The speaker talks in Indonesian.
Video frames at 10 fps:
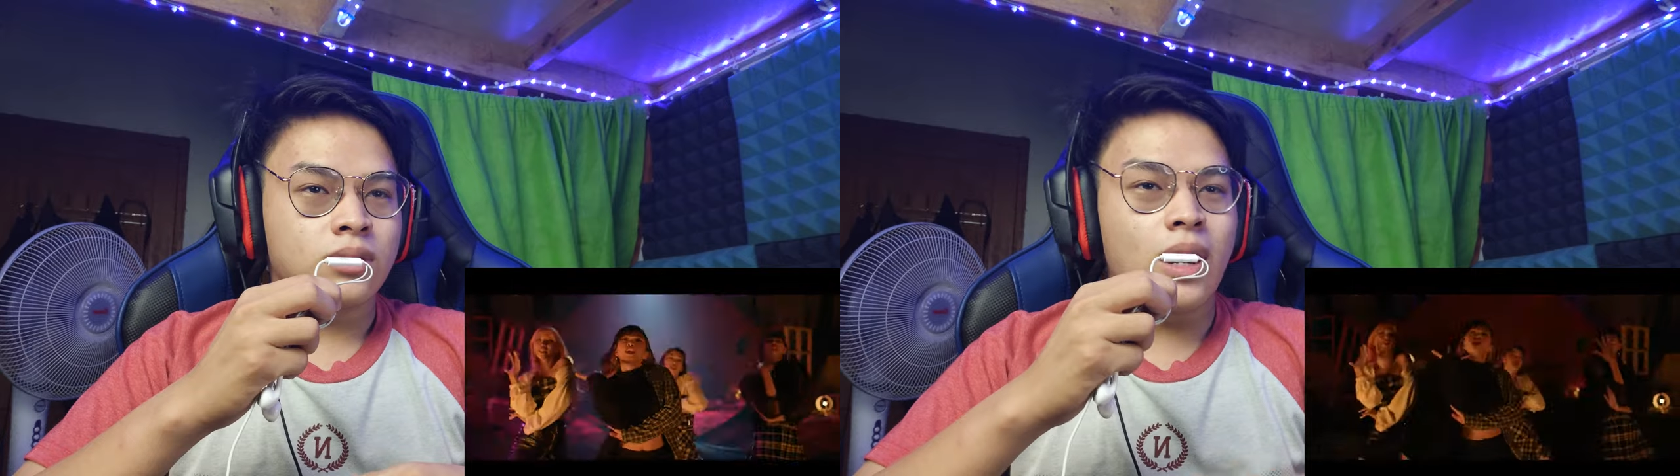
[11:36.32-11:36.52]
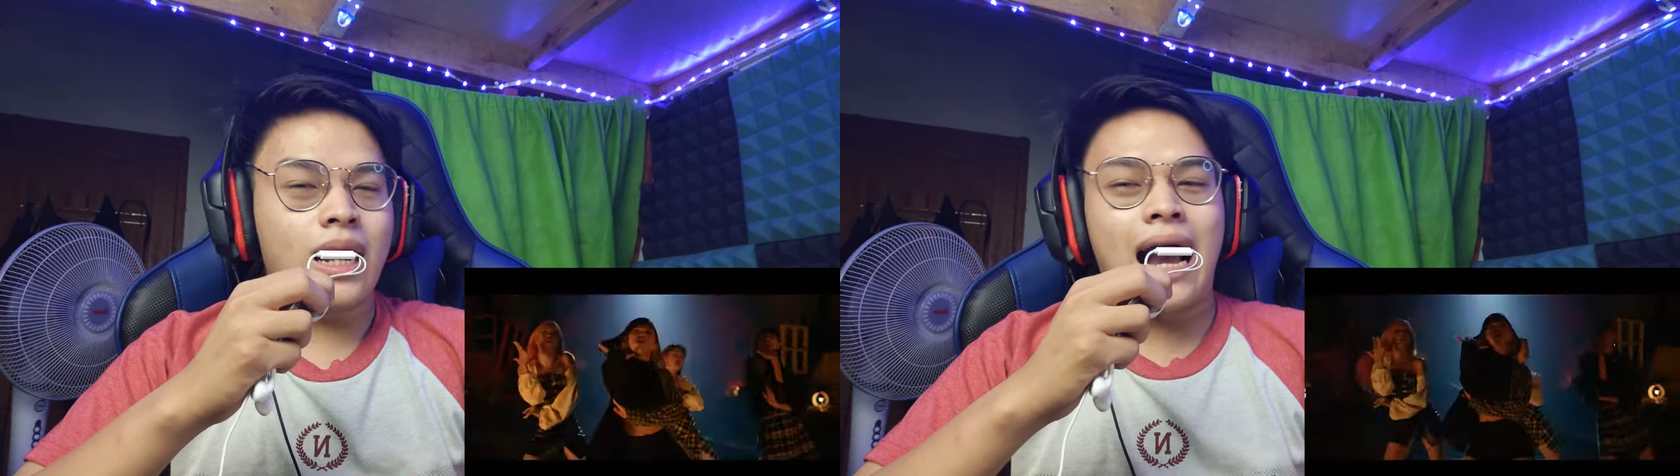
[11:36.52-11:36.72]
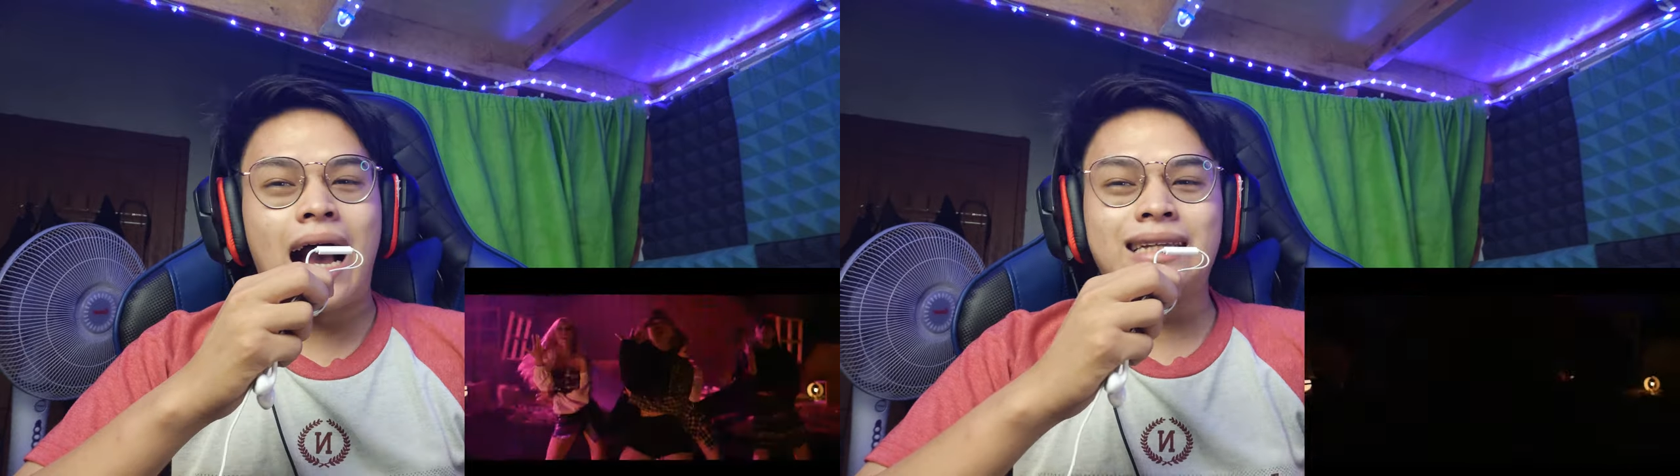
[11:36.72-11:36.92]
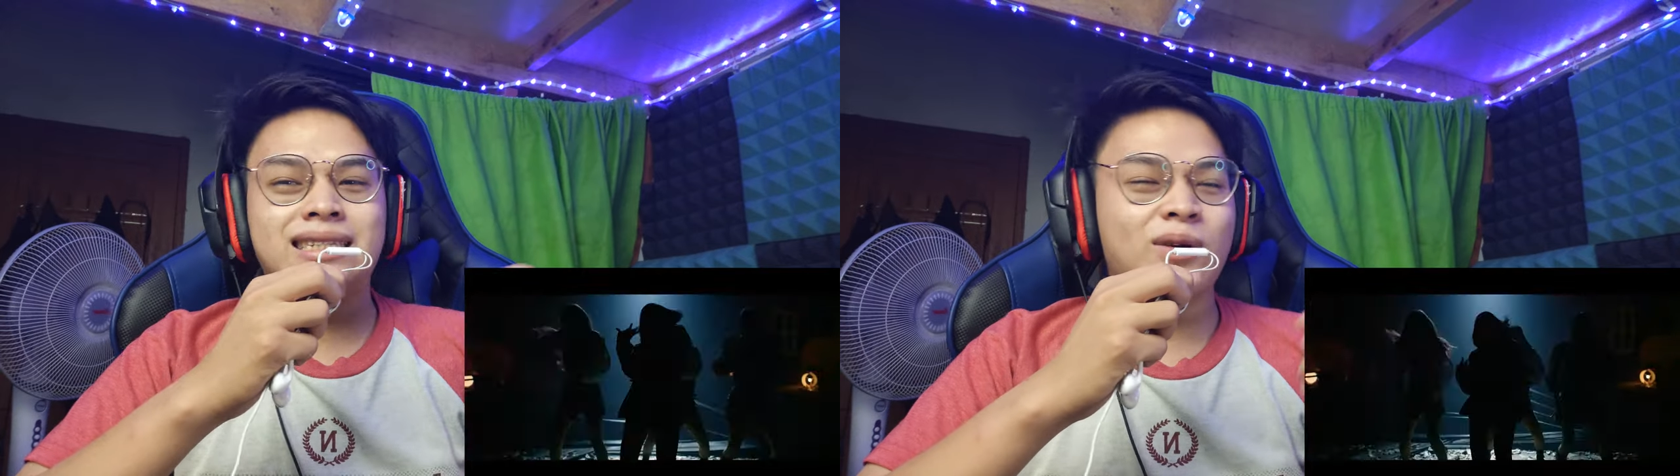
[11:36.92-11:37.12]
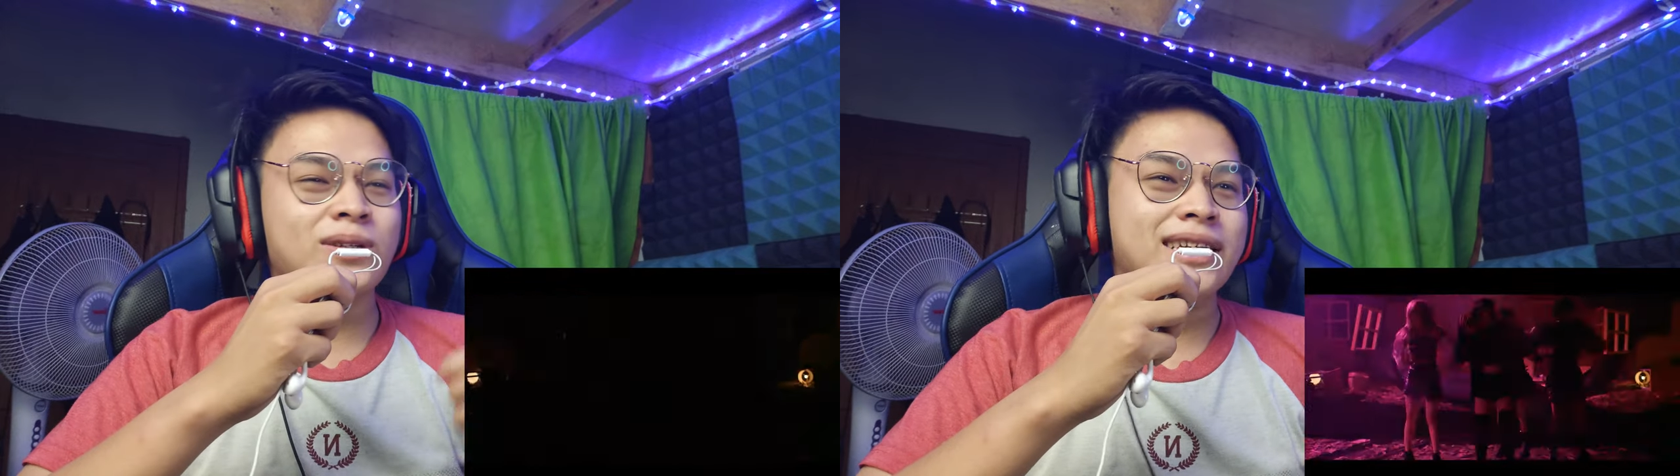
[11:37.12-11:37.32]
Wah
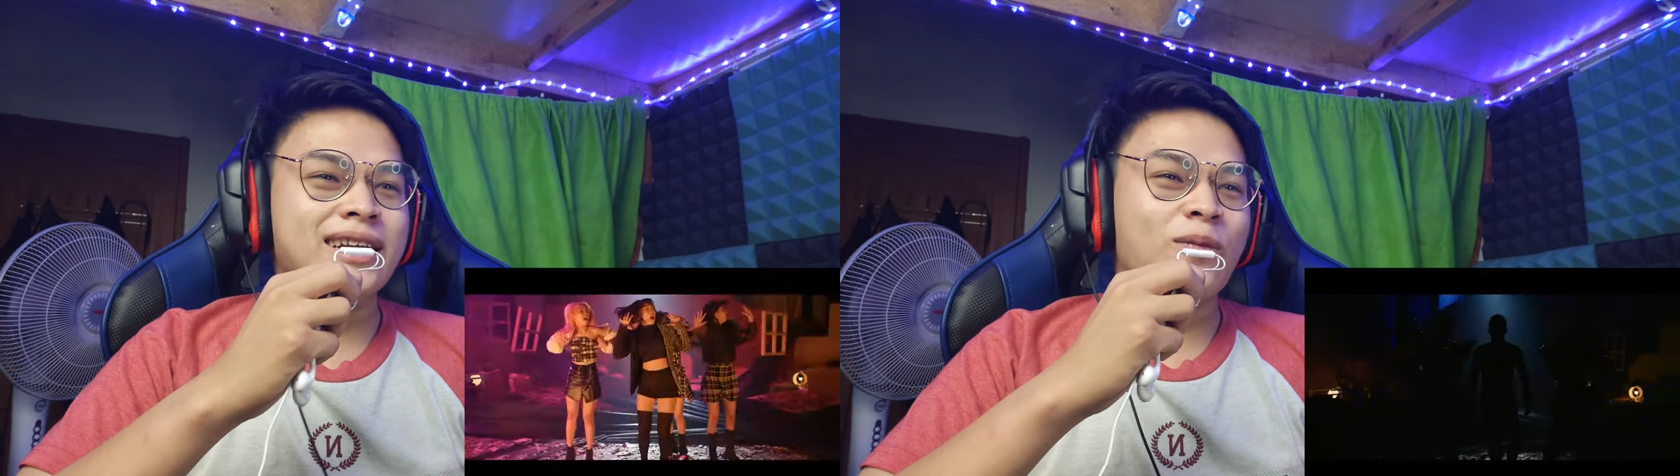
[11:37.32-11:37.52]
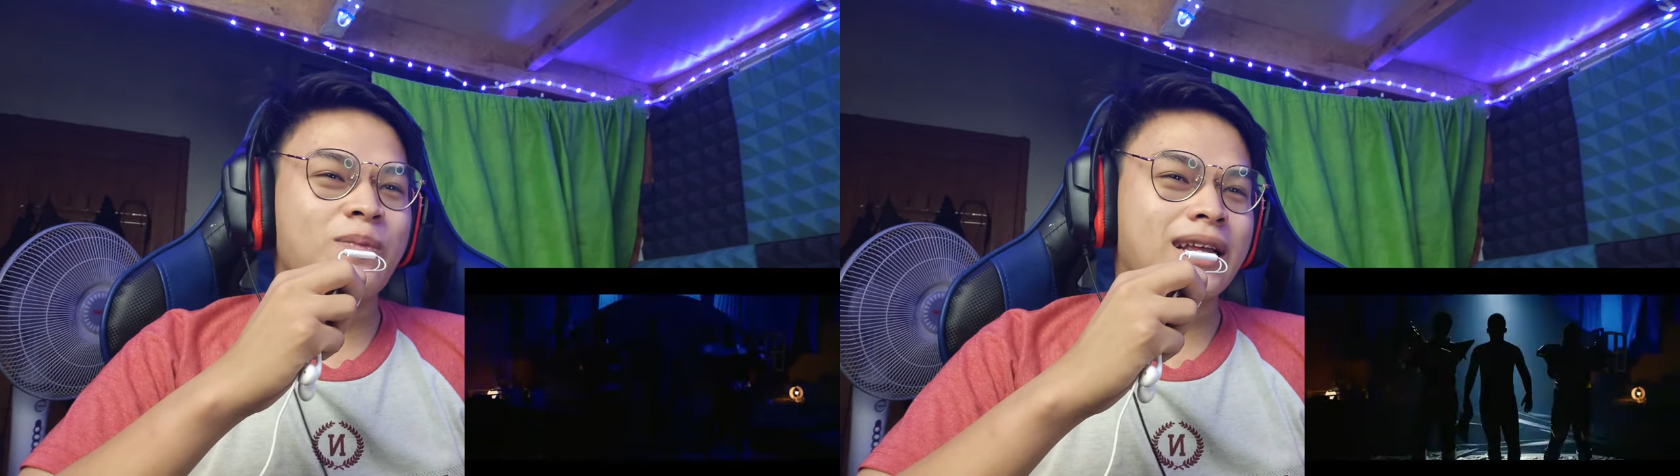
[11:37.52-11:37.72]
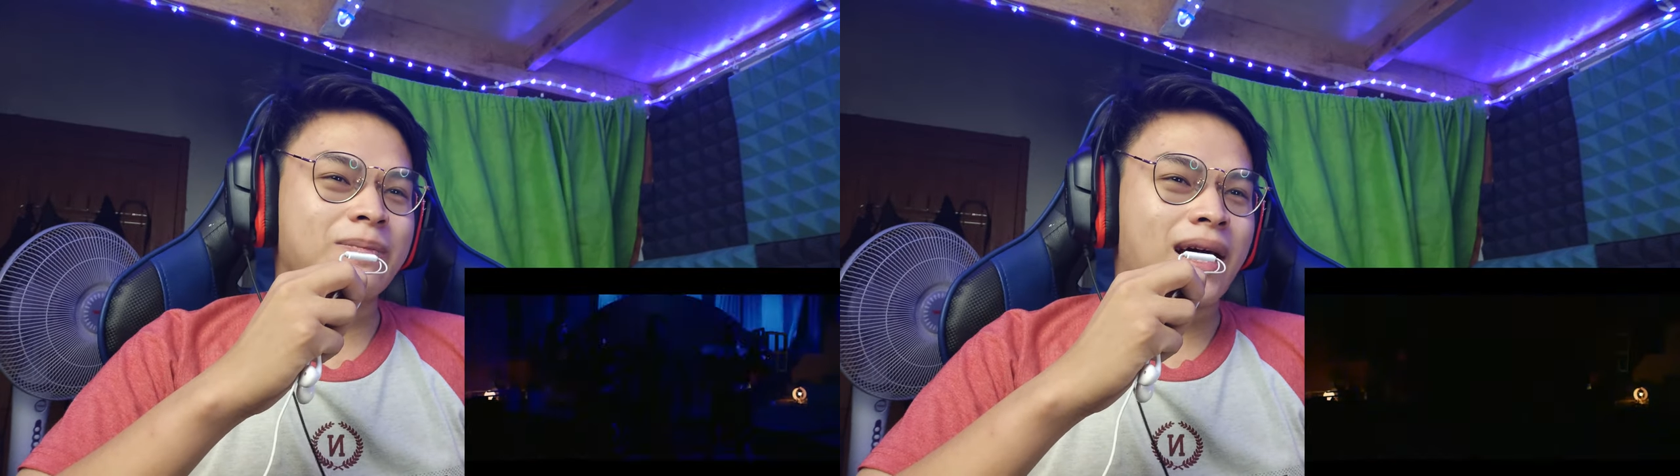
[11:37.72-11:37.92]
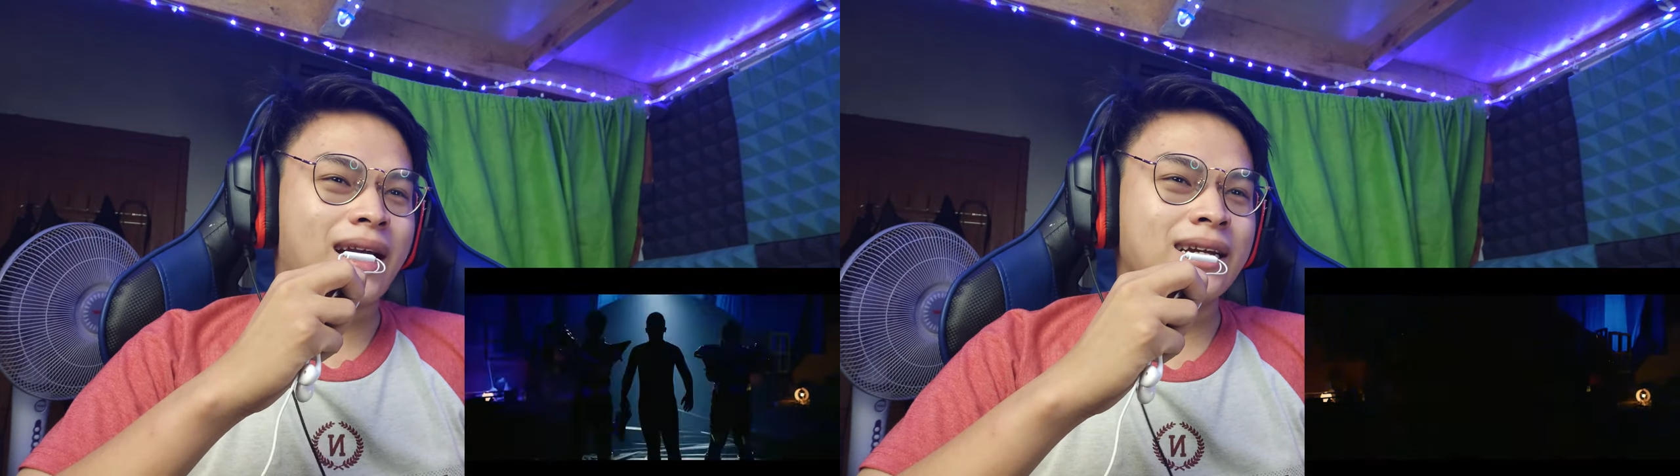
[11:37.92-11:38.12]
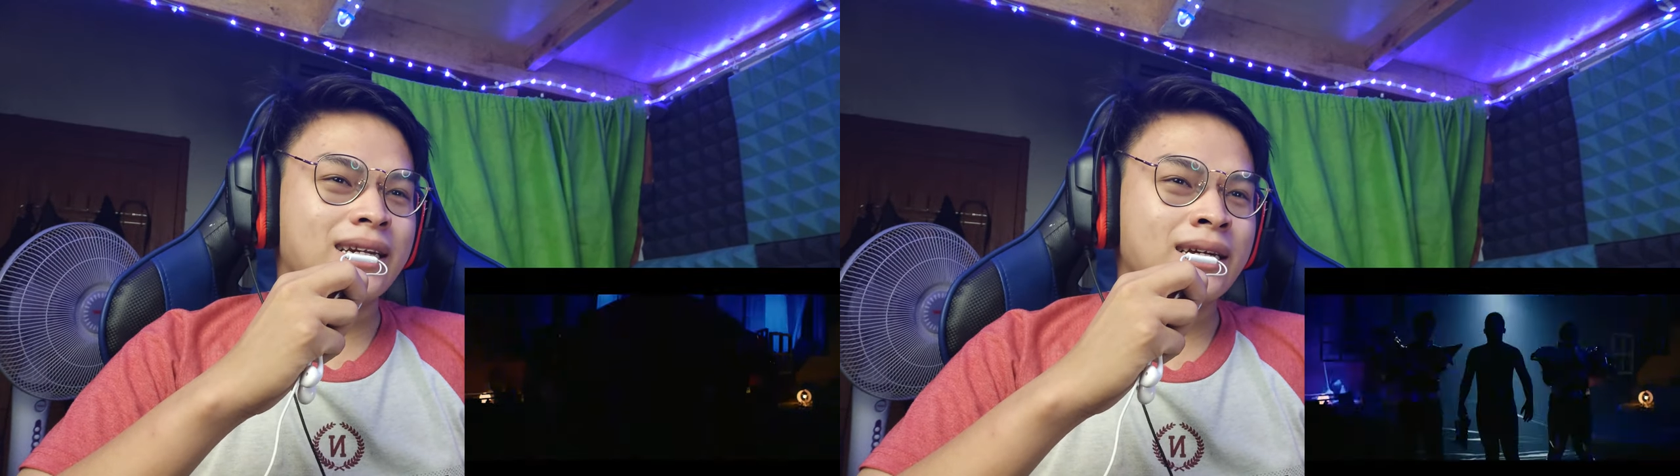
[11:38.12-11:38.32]
kacau sih ini copyright
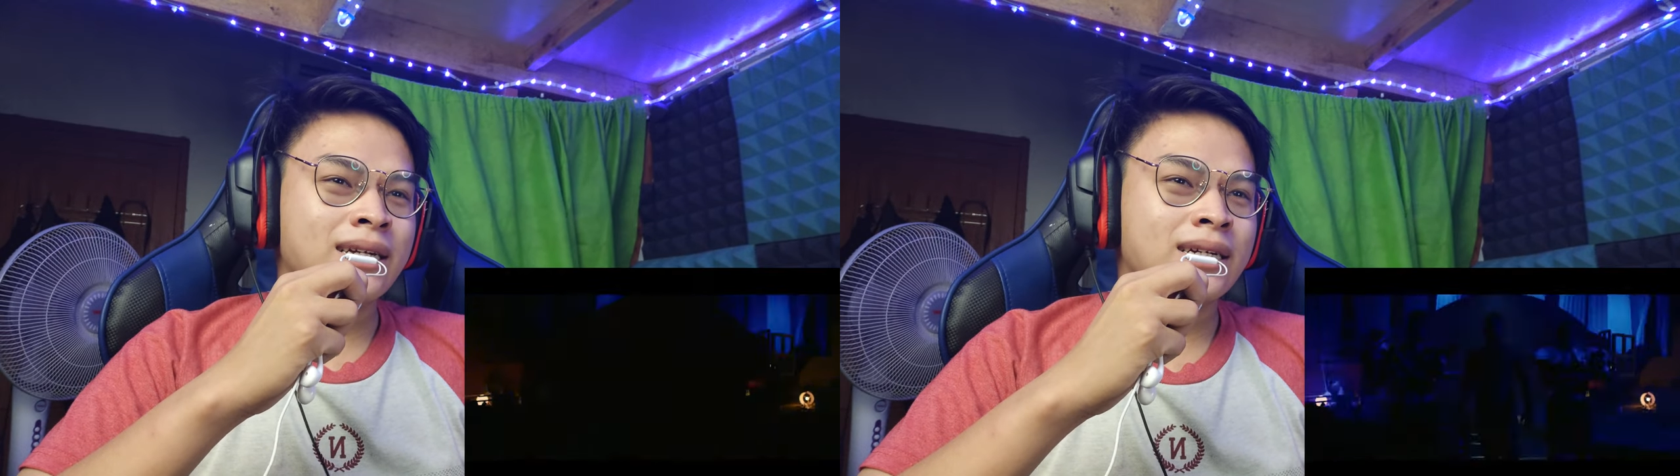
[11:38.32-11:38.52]
parah nih.